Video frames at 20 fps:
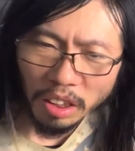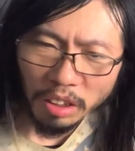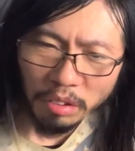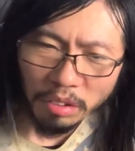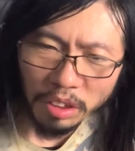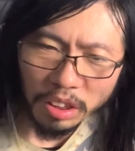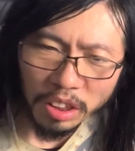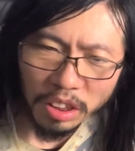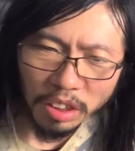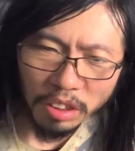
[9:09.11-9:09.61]
あ
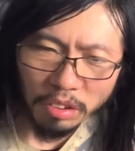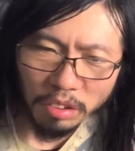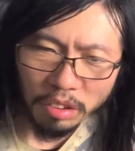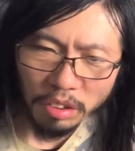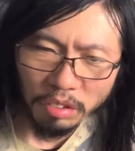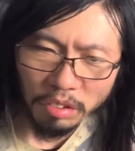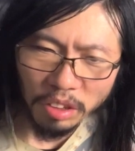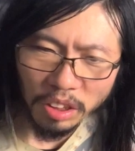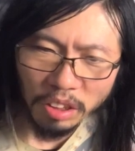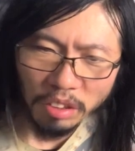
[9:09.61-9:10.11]
と岸井ゆ
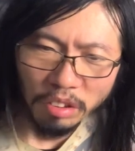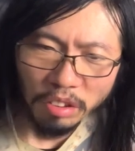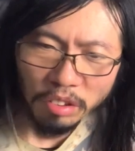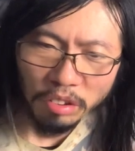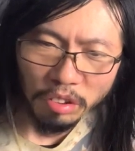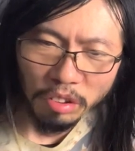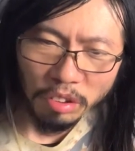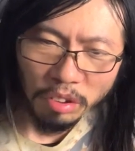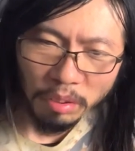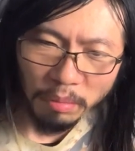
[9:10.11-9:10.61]
きのさん
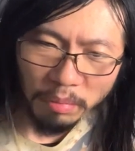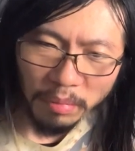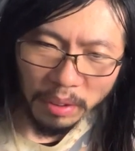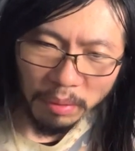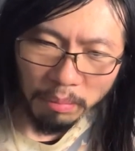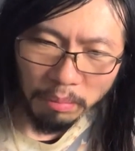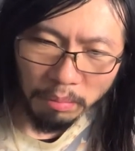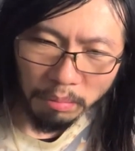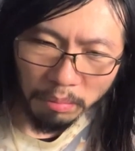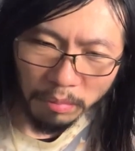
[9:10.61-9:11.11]
と
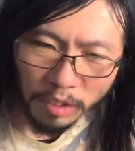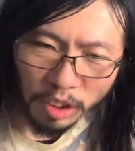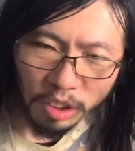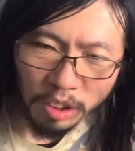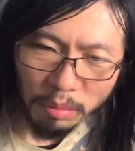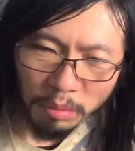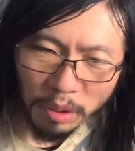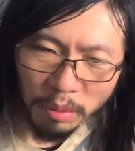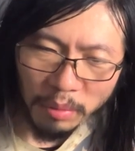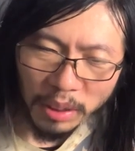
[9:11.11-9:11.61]
ぬ
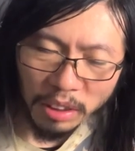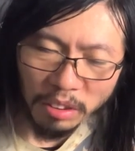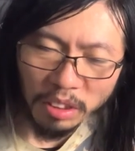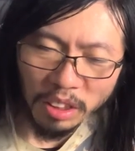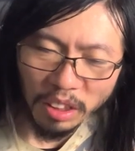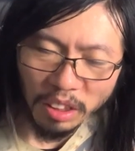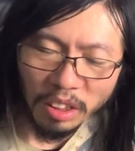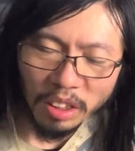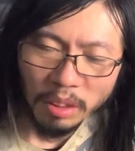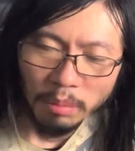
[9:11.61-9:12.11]
くもめる
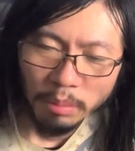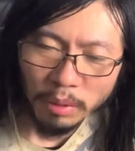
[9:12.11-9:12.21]
さん、